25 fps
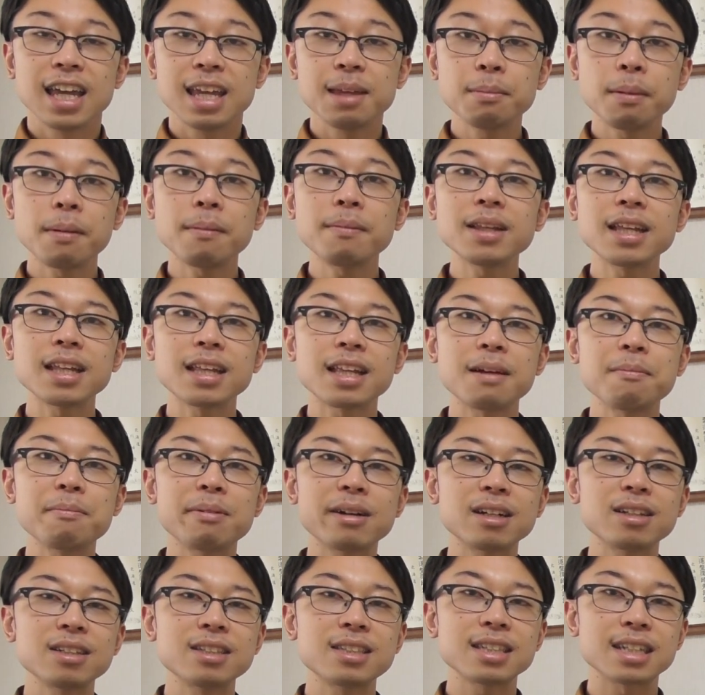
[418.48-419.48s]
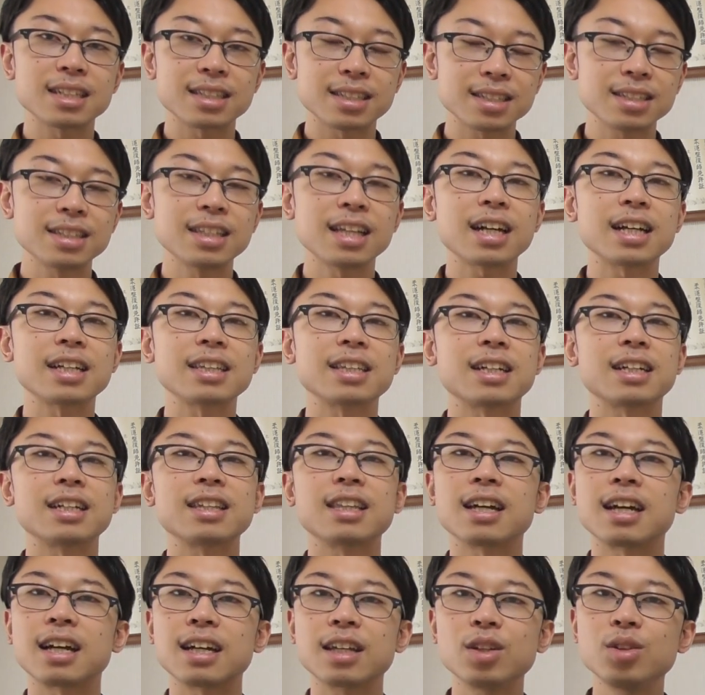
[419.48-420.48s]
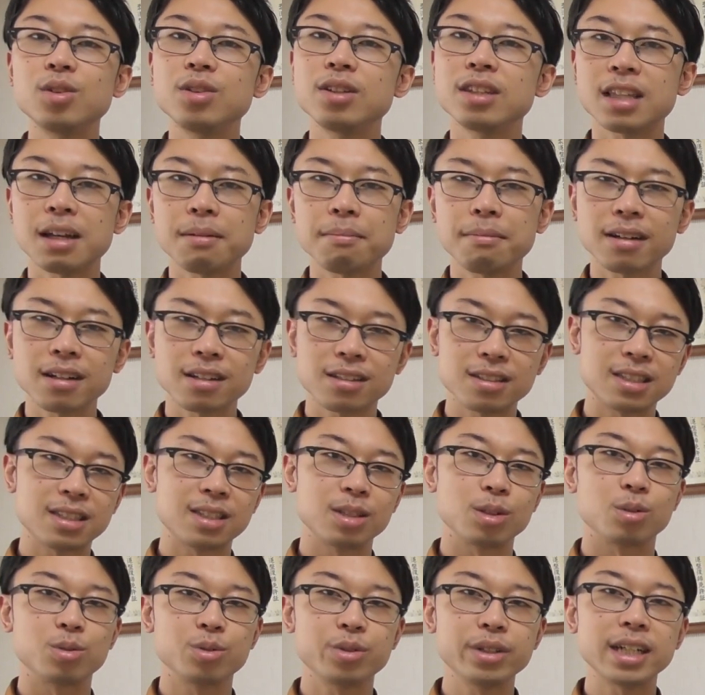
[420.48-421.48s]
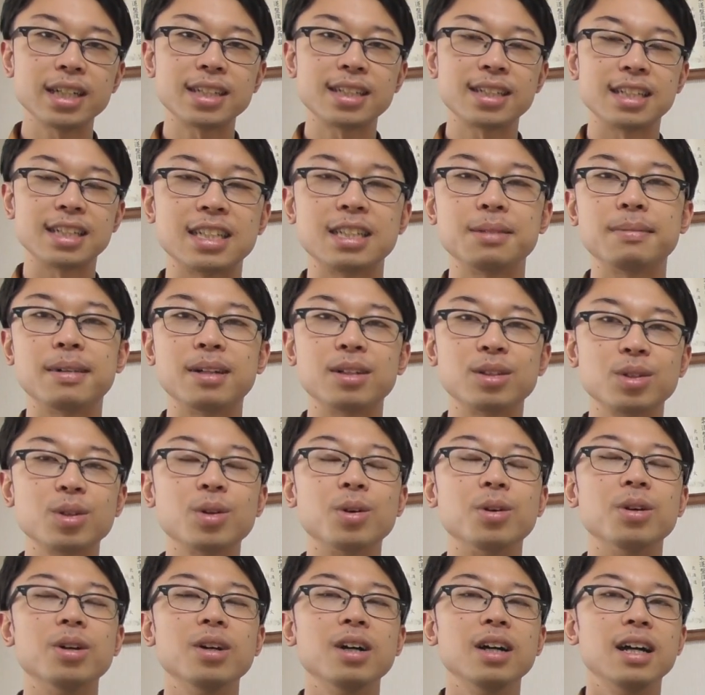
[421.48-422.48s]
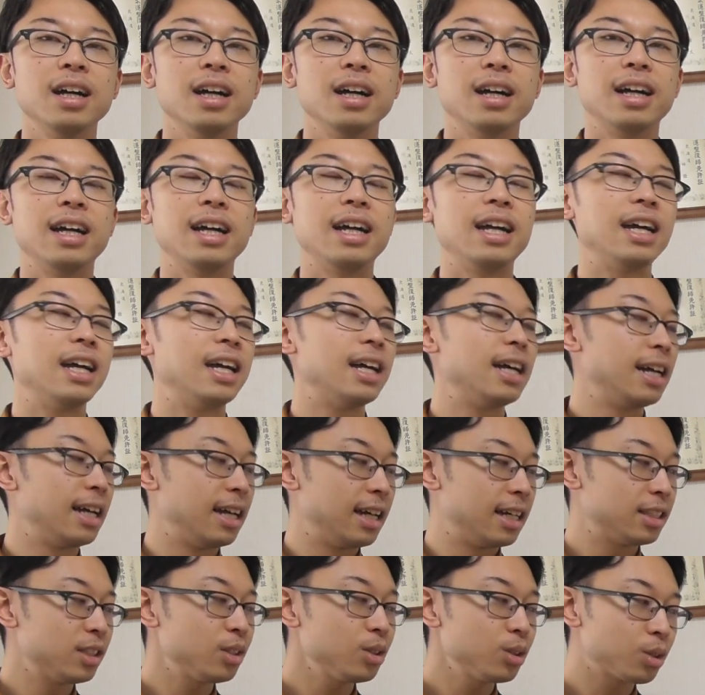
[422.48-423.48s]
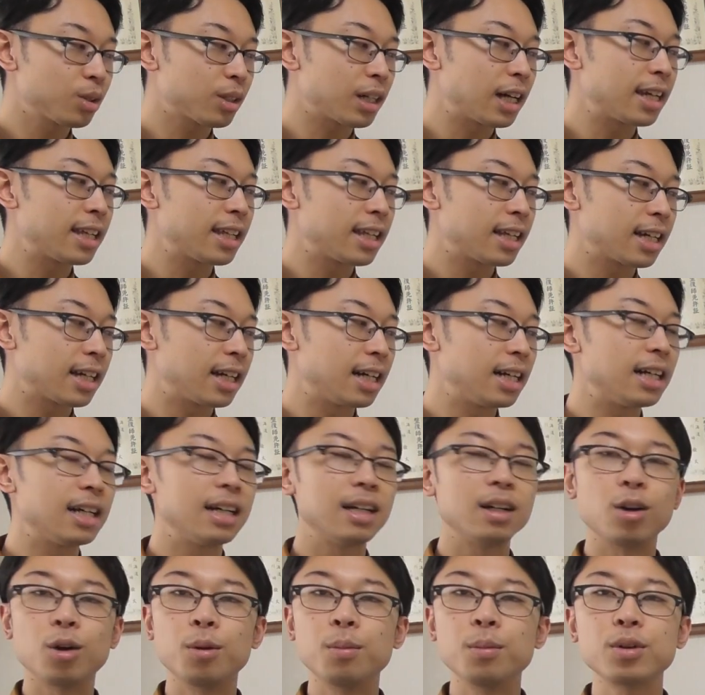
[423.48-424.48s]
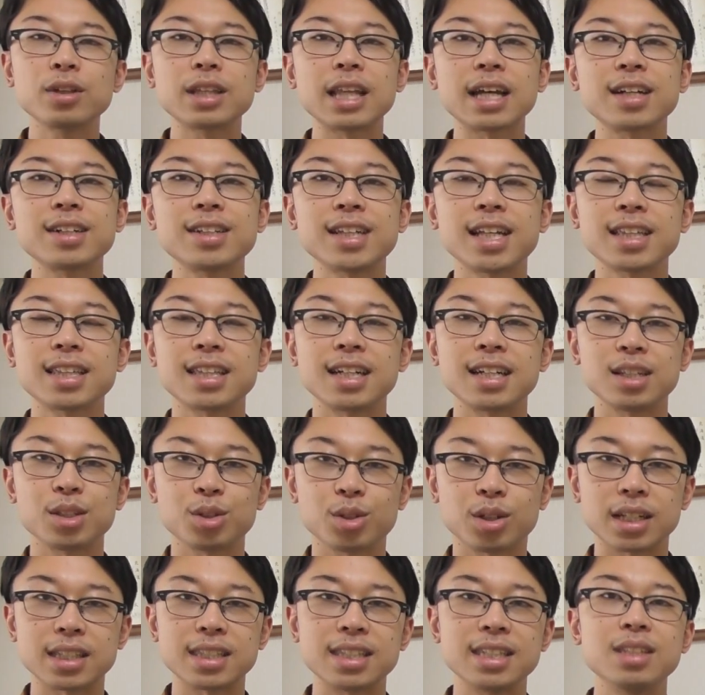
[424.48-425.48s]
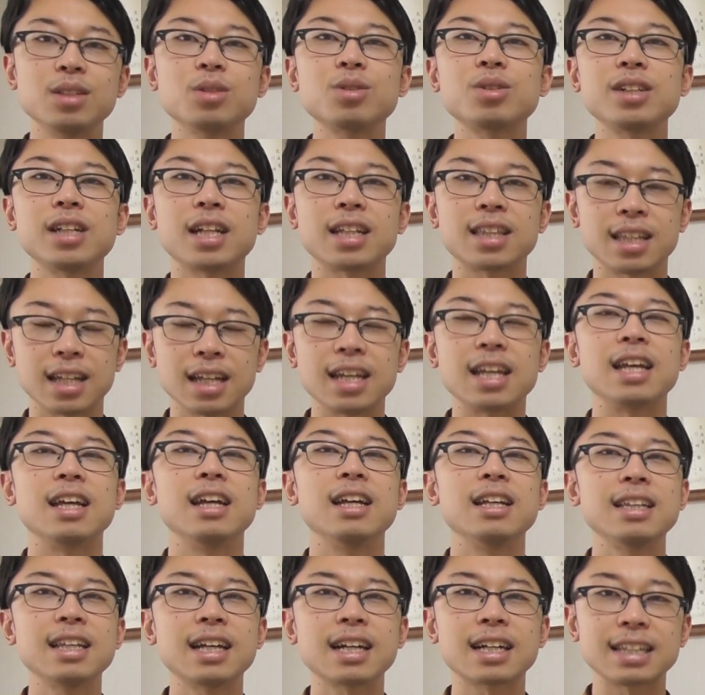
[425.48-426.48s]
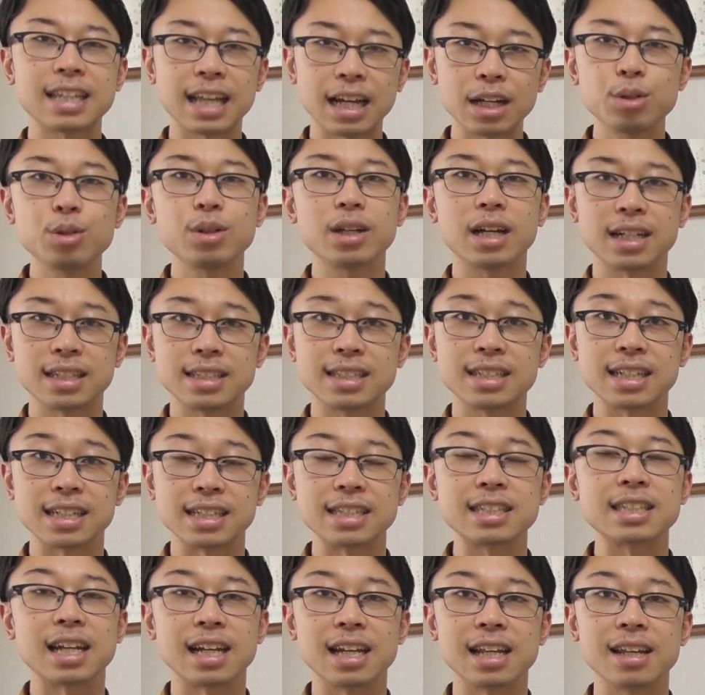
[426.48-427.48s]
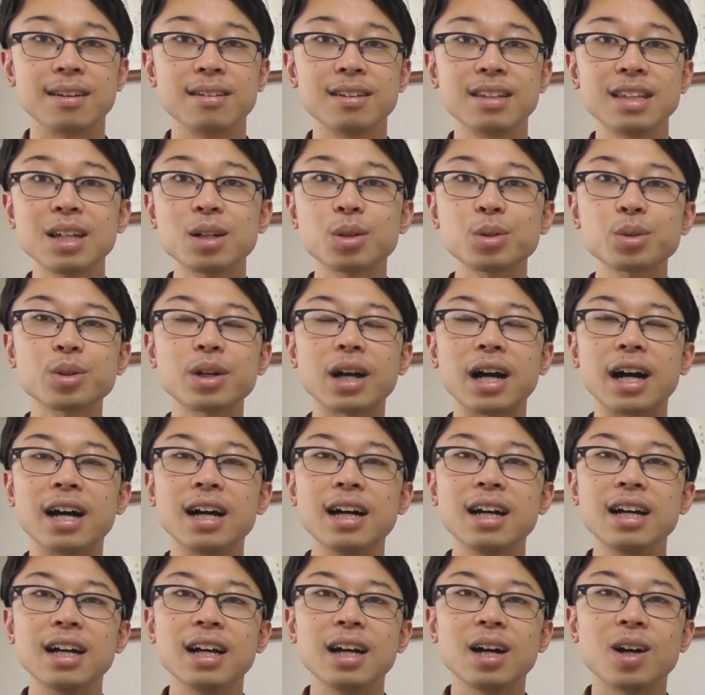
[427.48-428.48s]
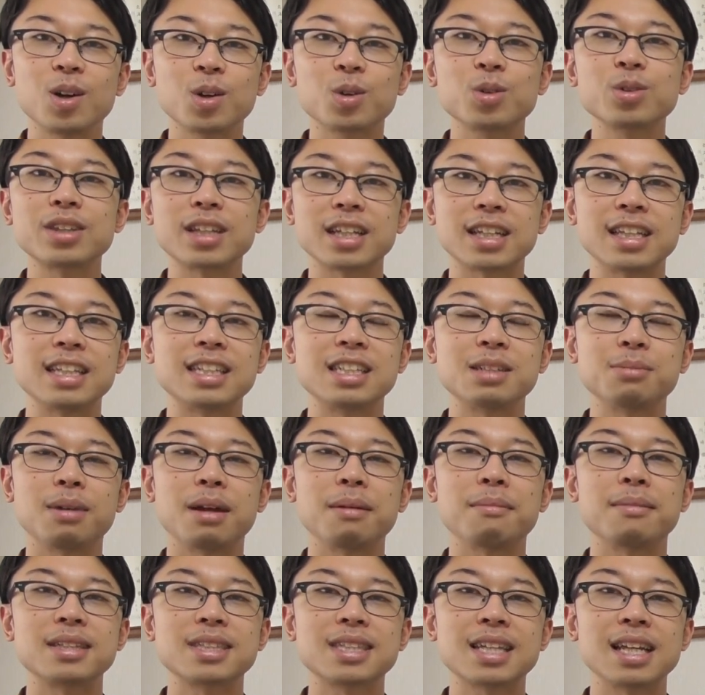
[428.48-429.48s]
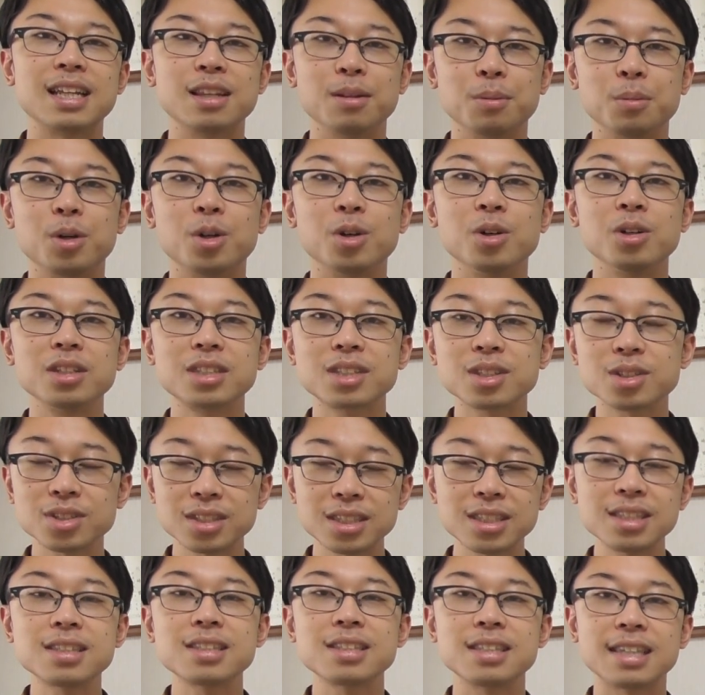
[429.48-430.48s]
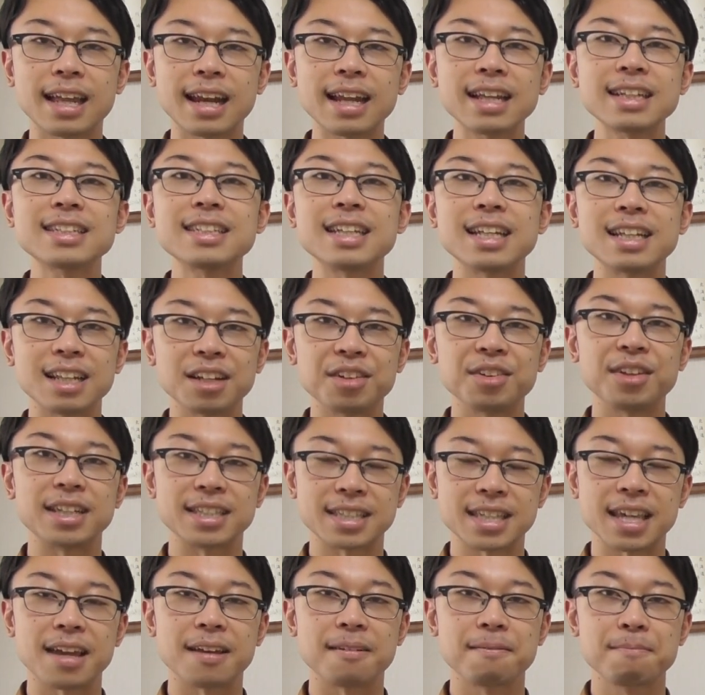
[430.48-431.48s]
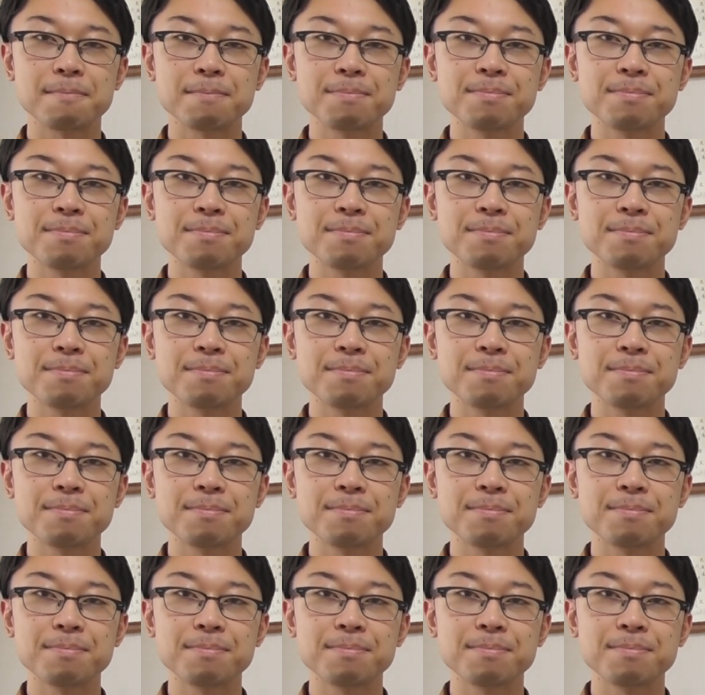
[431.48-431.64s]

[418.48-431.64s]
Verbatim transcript: 今までタンパク質が少なかった方が急にタンパク質を増やしまうと、えー、ちょっと体が重たくなったりとかしんどくなったりなんかだるい感じがしたりっていうことが起こってきてしまいますけれども少しずつ慣らしていってください